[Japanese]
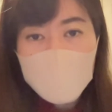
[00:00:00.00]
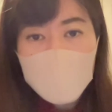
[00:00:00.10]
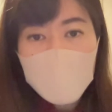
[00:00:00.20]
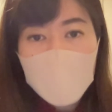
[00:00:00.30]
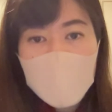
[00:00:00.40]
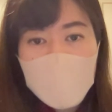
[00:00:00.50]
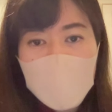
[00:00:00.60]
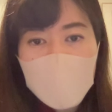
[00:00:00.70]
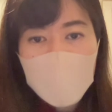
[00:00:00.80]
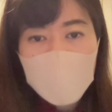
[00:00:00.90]
まあ、
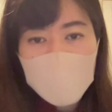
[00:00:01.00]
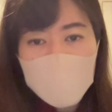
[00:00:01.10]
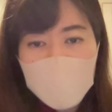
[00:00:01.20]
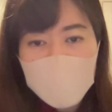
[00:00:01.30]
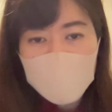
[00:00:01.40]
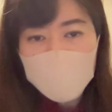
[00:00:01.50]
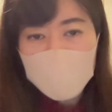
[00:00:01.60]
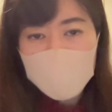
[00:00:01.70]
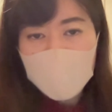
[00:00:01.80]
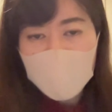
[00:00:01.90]
パーセンテージを出すと
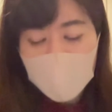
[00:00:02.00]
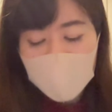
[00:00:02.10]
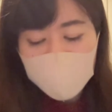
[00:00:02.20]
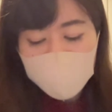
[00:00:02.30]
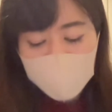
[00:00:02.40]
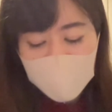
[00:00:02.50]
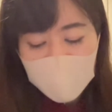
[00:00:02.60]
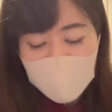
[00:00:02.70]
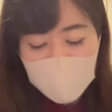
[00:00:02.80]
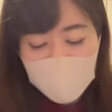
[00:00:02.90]
したら
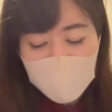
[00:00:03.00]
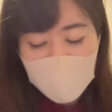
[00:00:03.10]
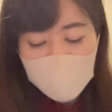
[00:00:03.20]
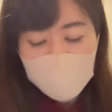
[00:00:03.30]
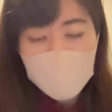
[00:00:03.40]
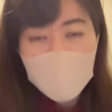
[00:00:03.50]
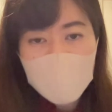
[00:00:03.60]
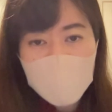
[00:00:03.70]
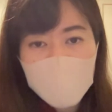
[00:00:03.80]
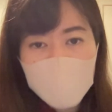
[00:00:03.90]
約 さん
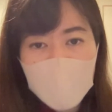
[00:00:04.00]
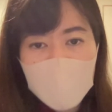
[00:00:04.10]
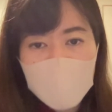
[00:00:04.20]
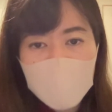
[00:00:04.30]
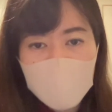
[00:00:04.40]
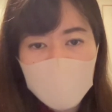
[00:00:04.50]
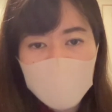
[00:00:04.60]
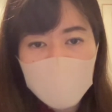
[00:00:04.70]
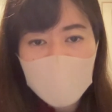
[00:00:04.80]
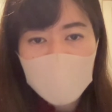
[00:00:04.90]
じゅっパーセント
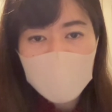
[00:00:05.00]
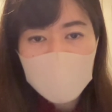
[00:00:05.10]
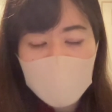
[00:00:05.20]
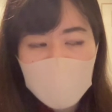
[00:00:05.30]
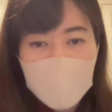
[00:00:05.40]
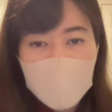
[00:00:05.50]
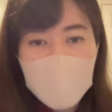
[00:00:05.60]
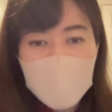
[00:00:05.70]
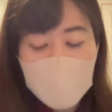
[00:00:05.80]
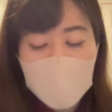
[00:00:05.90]
ぐらいに
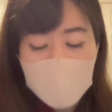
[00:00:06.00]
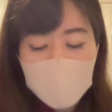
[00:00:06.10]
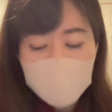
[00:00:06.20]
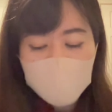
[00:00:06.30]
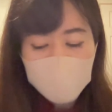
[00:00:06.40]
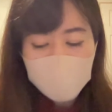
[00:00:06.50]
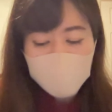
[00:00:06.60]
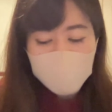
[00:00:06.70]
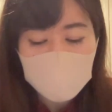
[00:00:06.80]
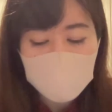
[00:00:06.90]
なります。
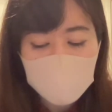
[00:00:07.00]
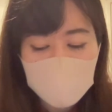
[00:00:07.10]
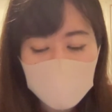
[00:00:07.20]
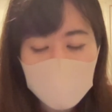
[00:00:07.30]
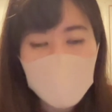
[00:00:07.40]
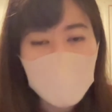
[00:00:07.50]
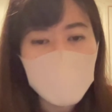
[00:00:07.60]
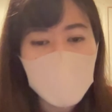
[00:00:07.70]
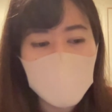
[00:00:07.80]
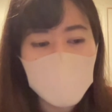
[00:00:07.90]
連絡
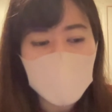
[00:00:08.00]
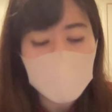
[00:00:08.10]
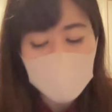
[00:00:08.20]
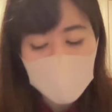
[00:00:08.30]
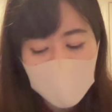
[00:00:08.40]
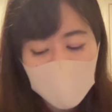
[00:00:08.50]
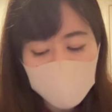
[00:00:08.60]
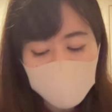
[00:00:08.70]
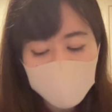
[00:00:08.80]
が来なかったり